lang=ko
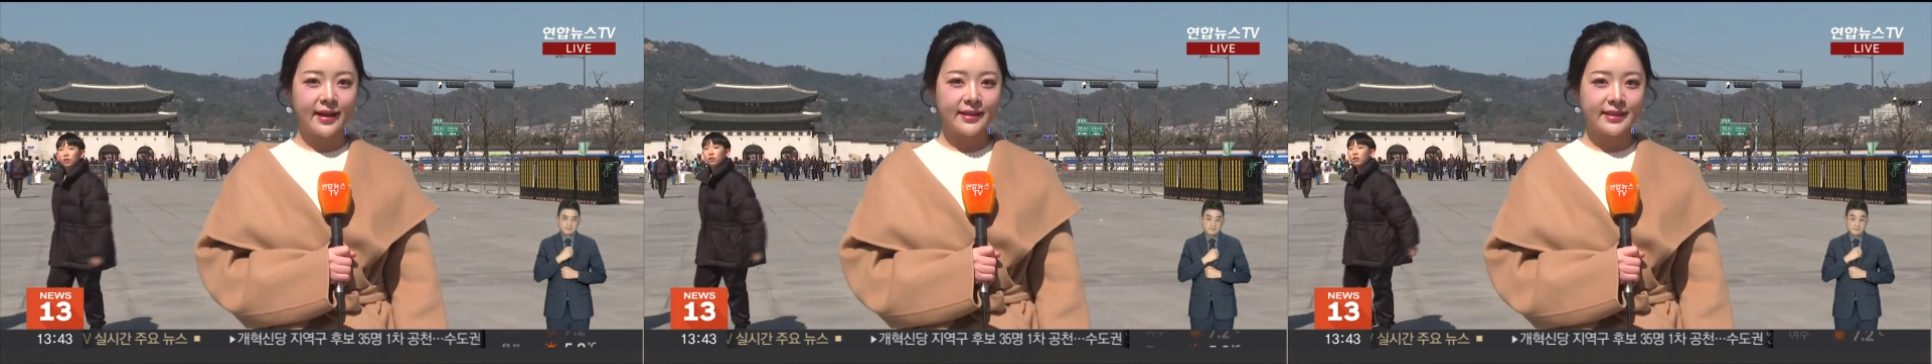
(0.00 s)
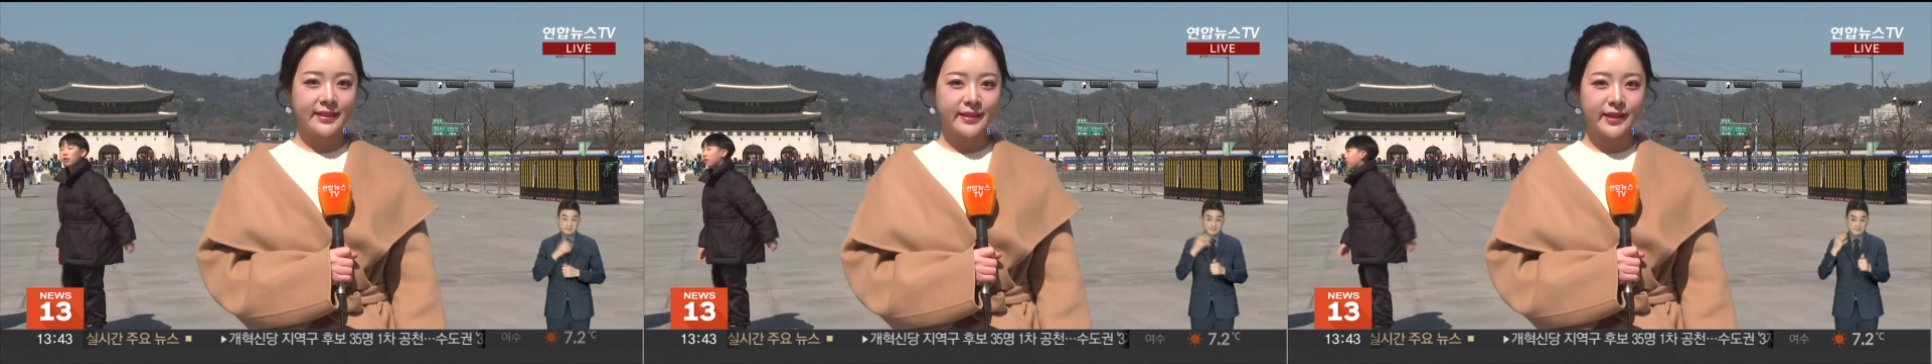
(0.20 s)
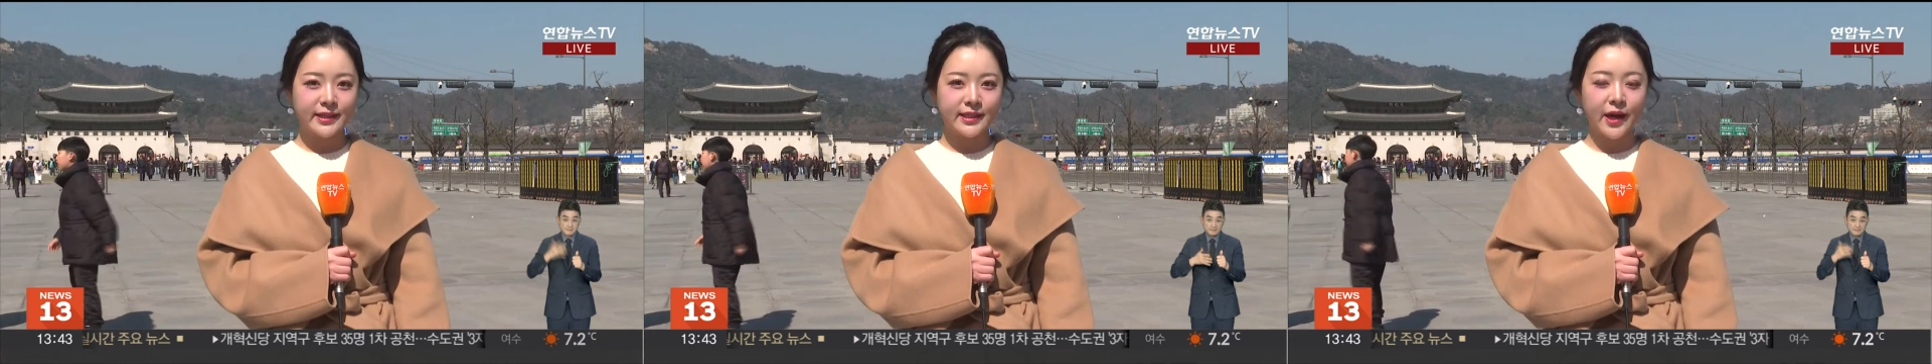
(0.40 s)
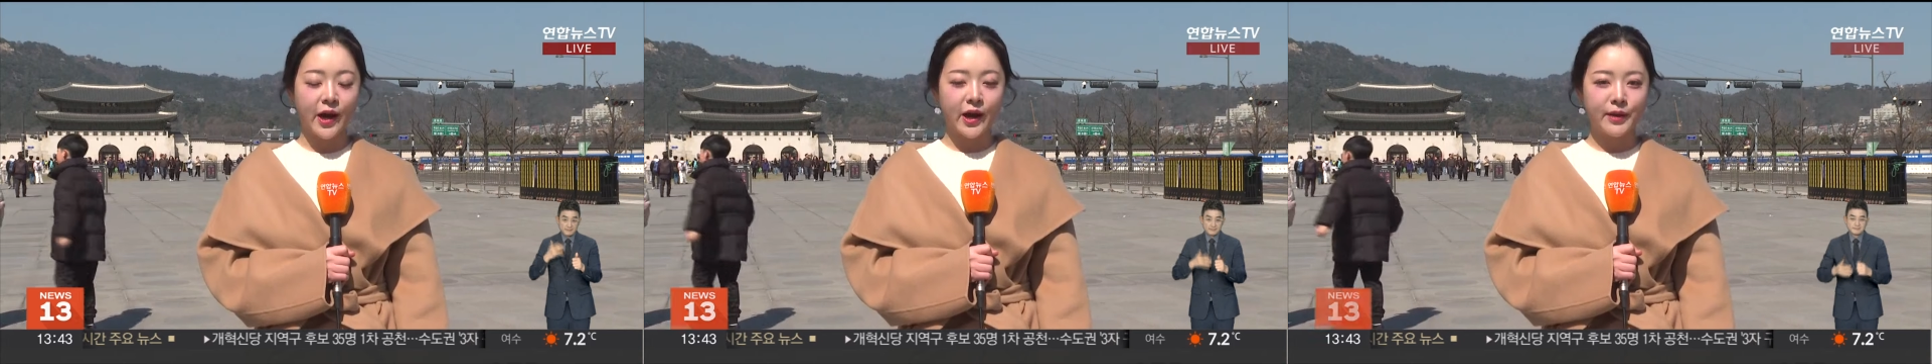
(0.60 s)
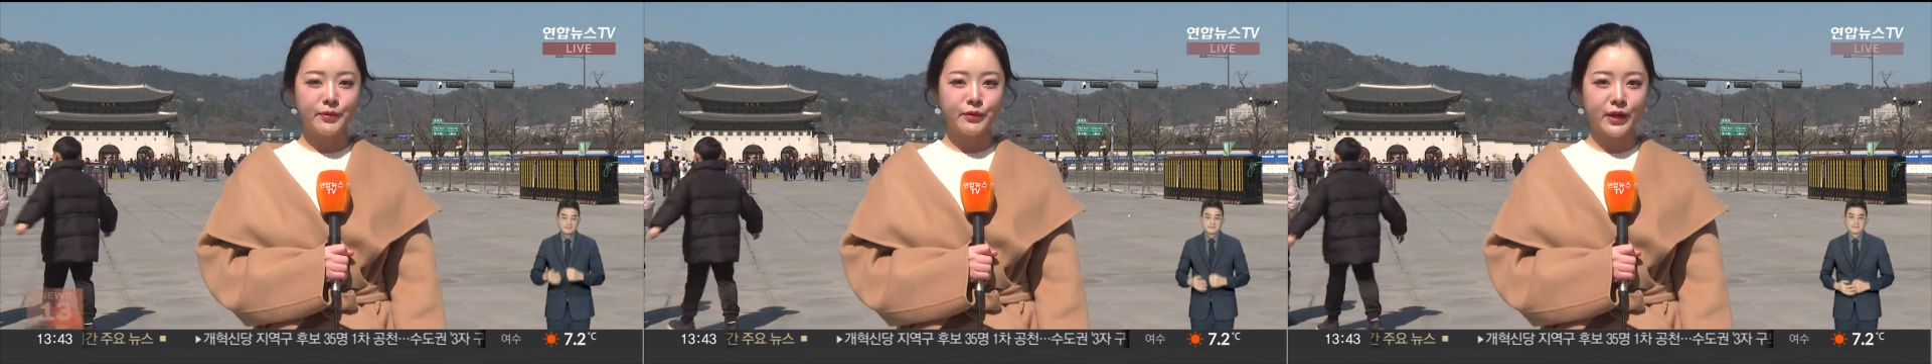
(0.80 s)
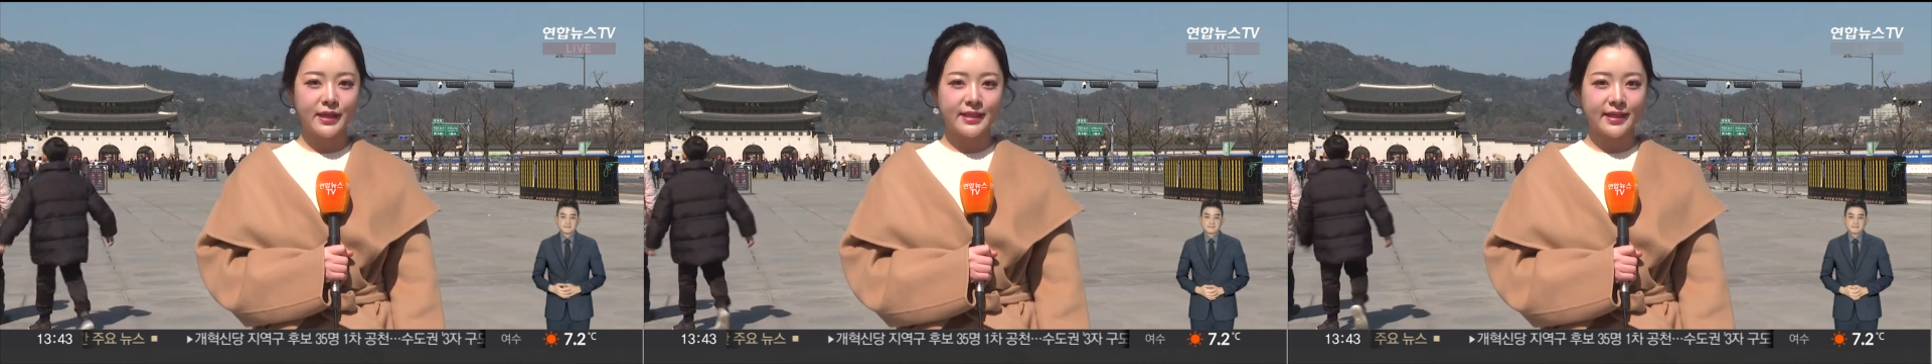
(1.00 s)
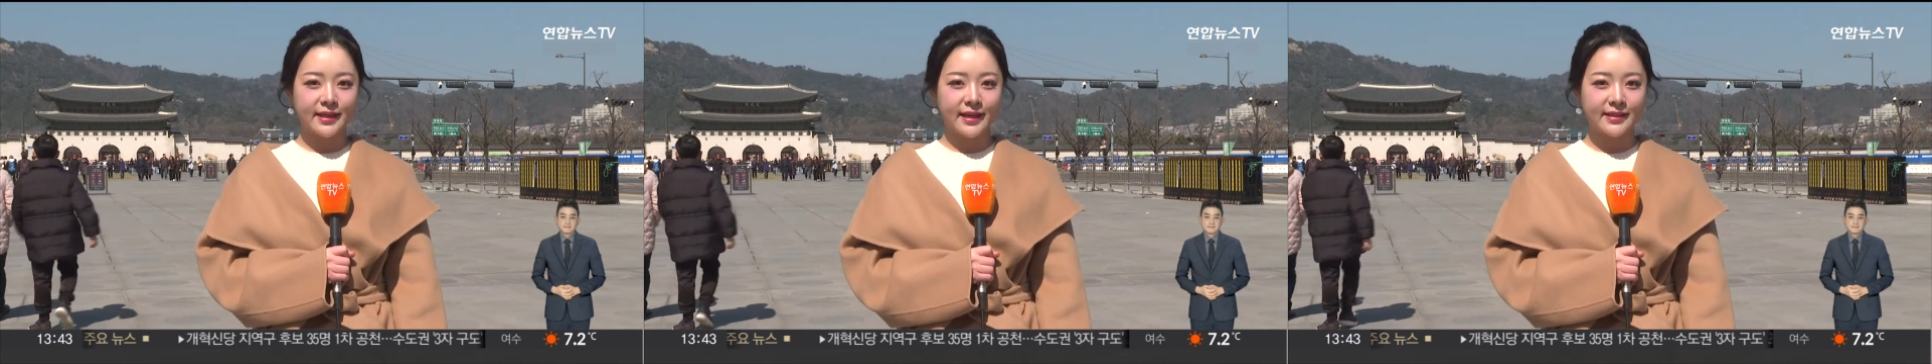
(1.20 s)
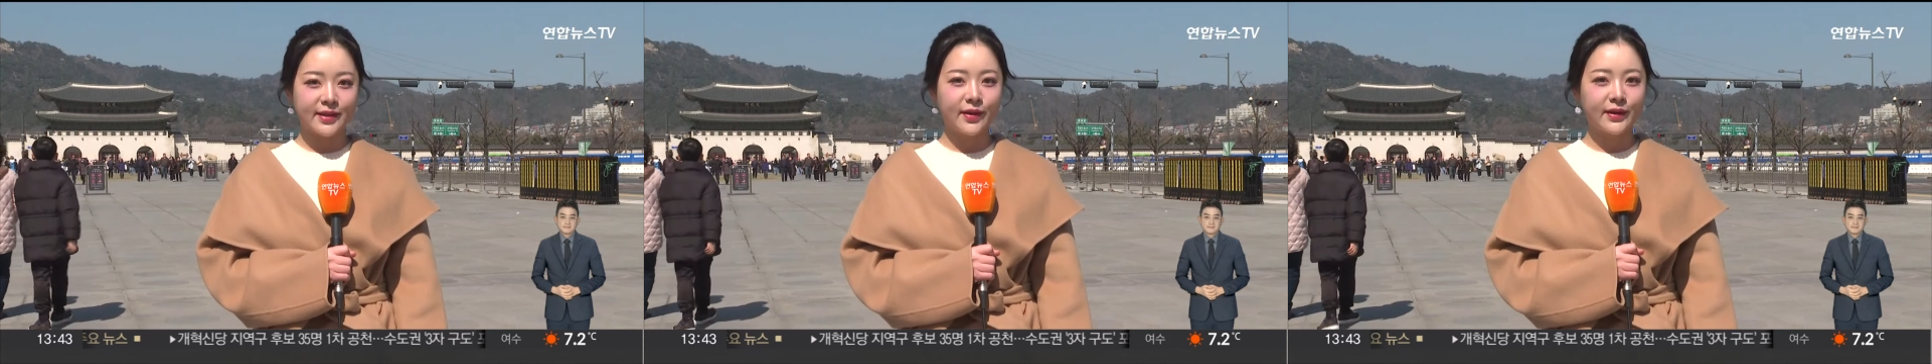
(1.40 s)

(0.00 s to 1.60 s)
지금까지 강화문 광장에서